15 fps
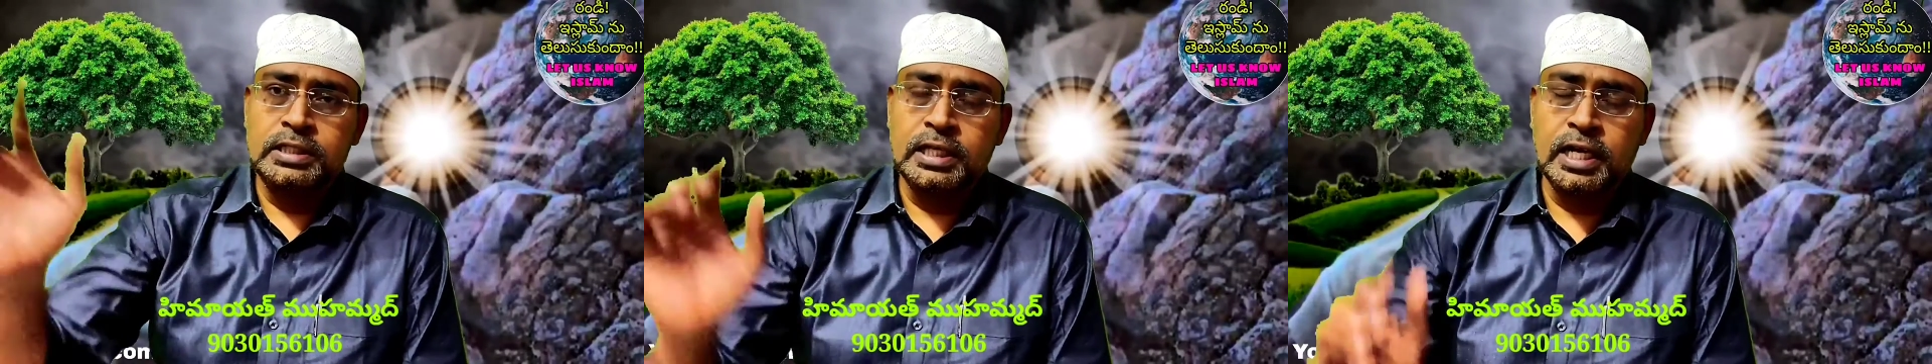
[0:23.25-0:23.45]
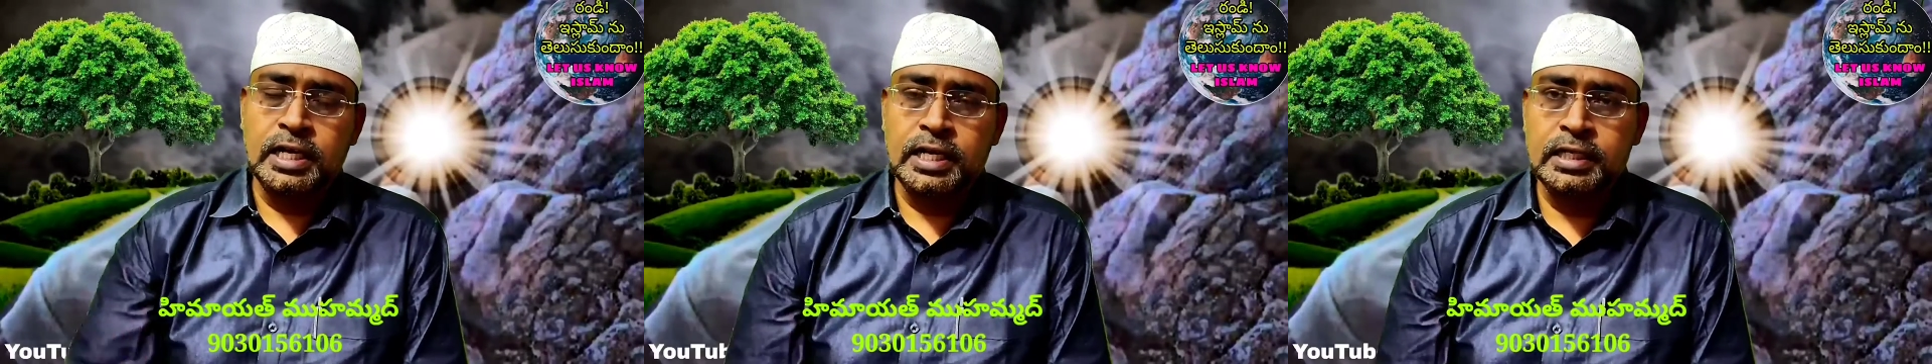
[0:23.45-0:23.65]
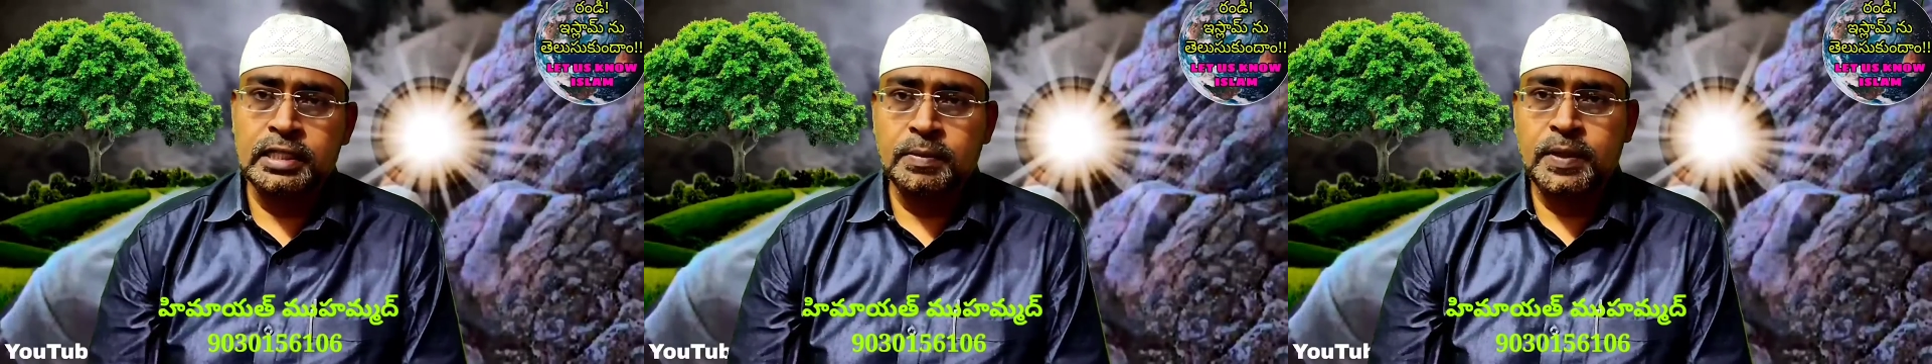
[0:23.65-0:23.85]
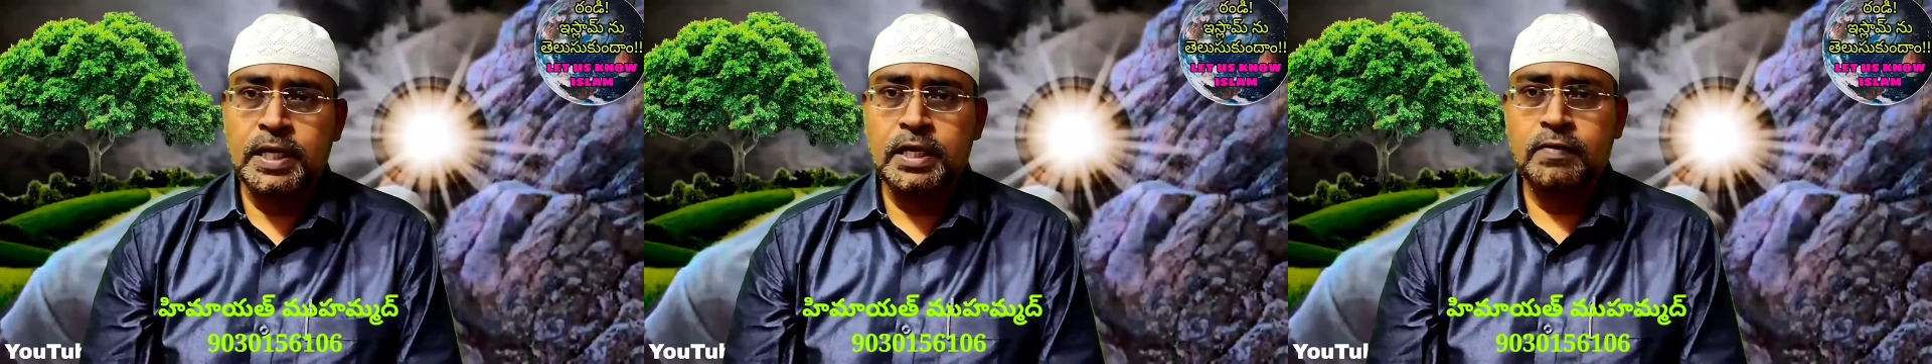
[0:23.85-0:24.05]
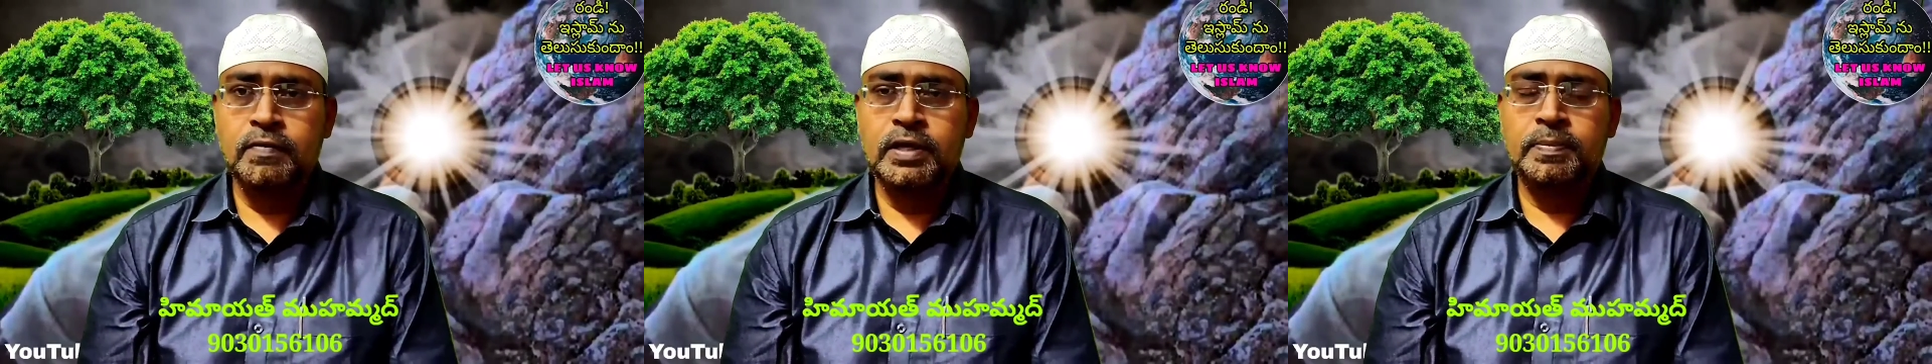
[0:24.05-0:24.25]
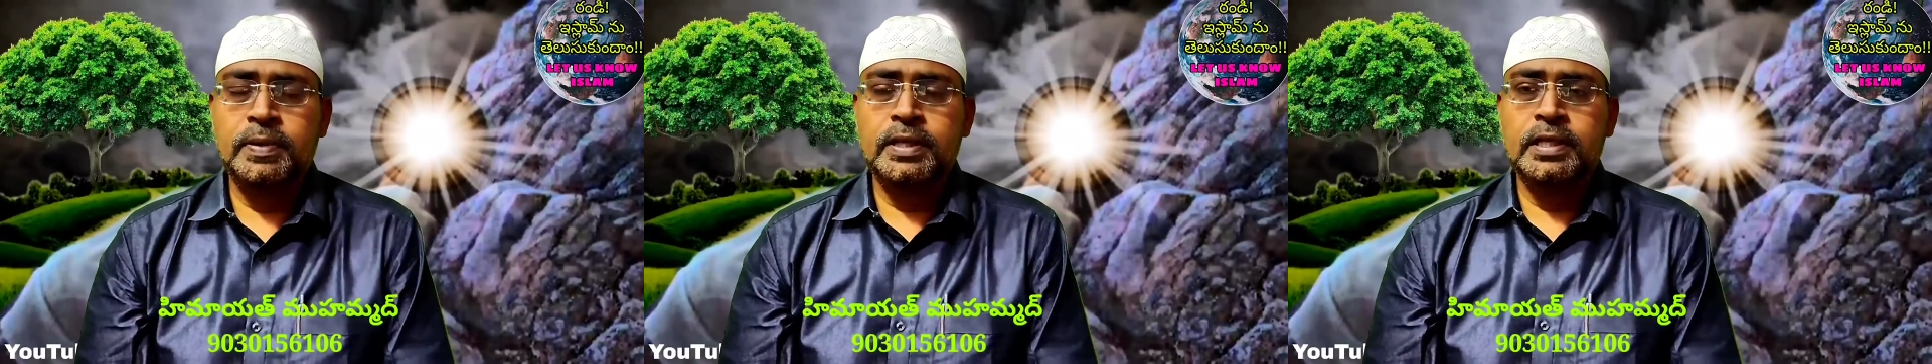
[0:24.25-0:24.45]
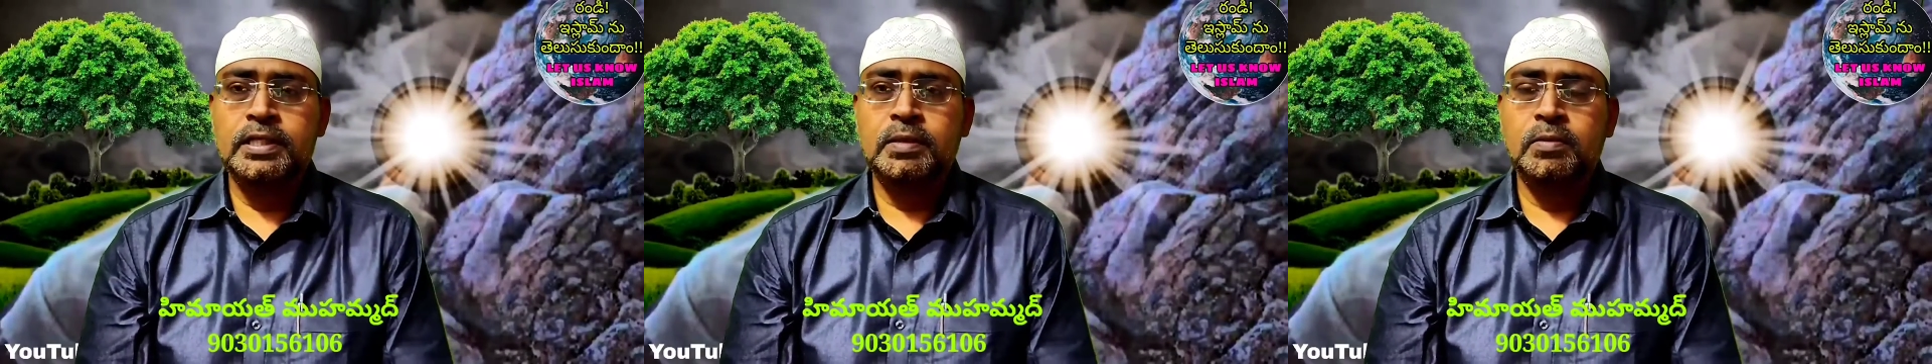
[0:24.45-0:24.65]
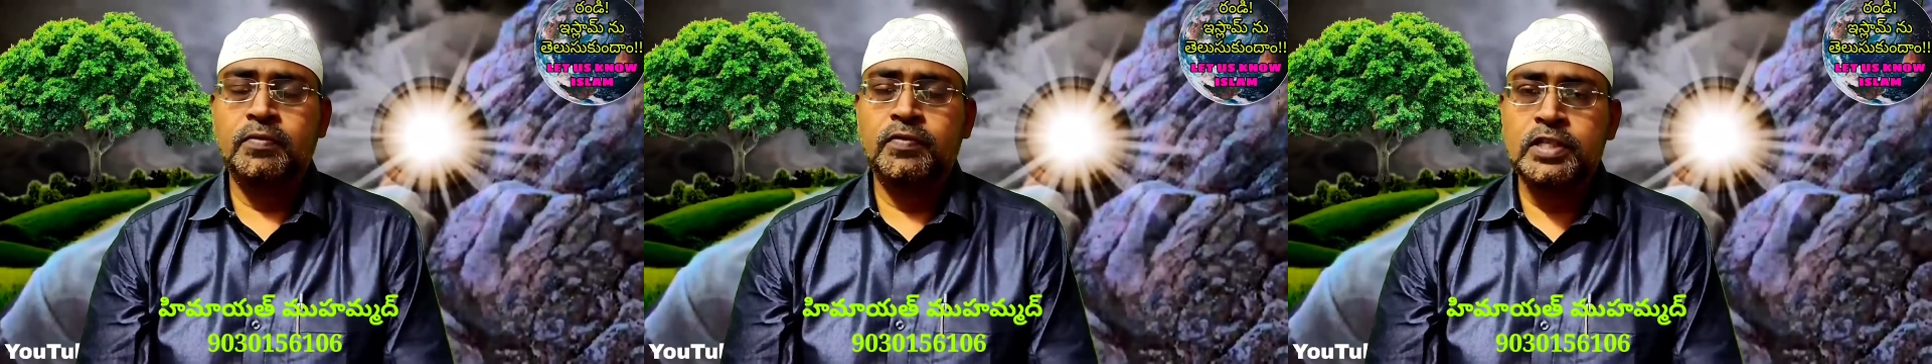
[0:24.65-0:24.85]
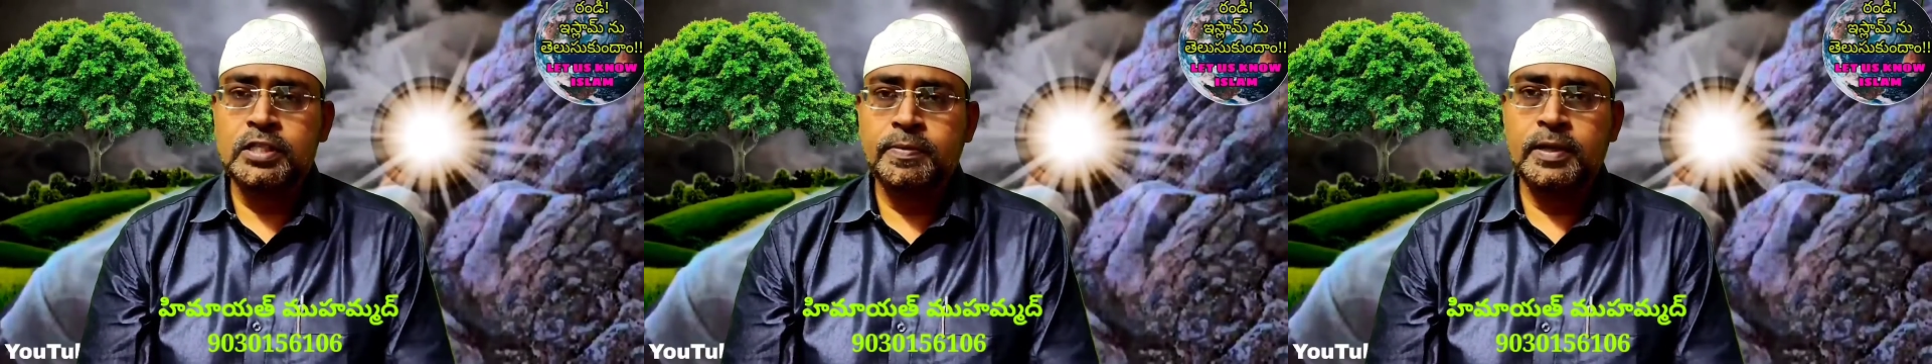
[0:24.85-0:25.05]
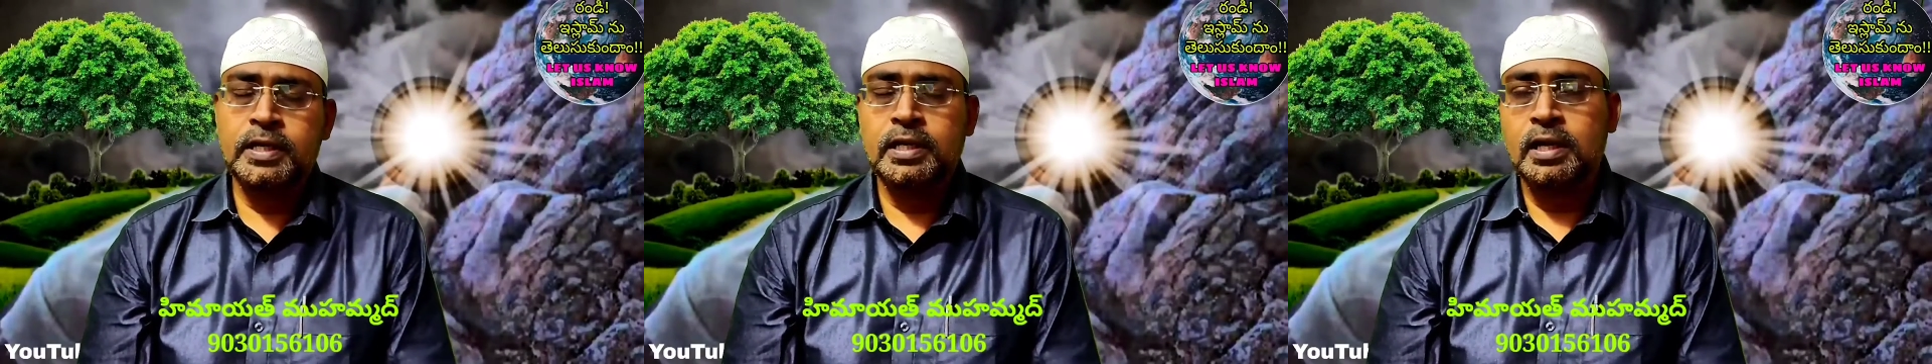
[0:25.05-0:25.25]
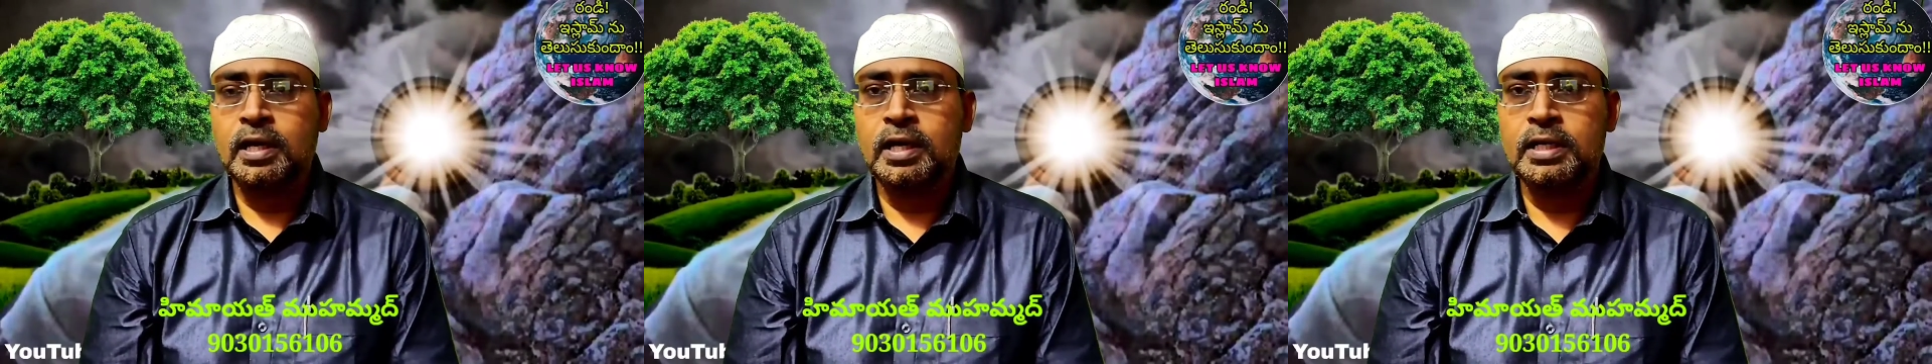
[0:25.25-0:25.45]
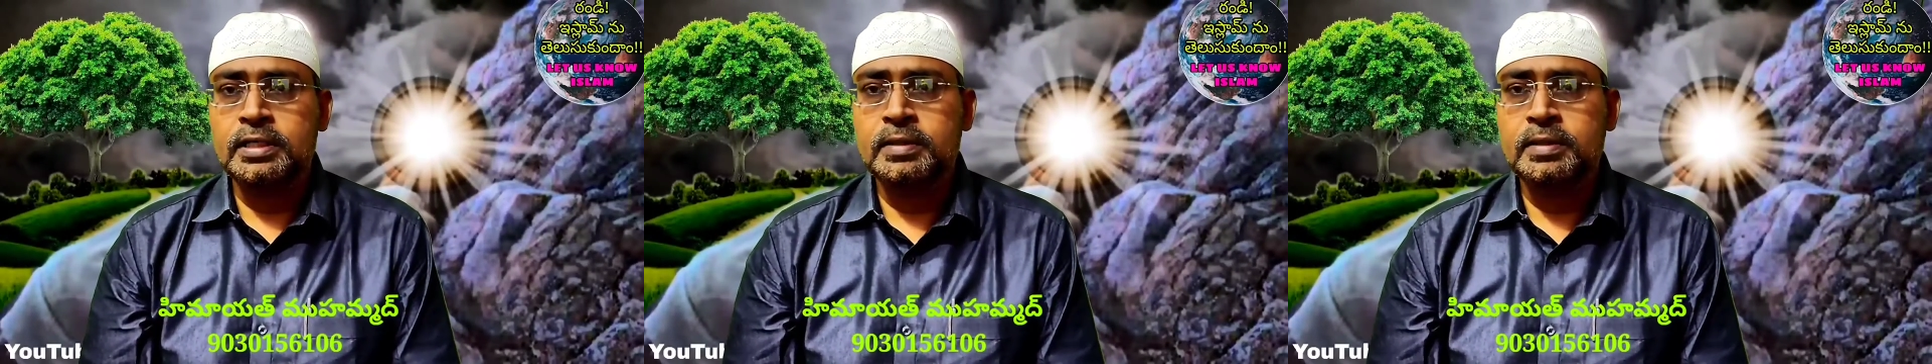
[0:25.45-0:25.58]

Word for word: జలరహితమైనటువంటి ప్రదేశంలో విడిచిపెట్టిరా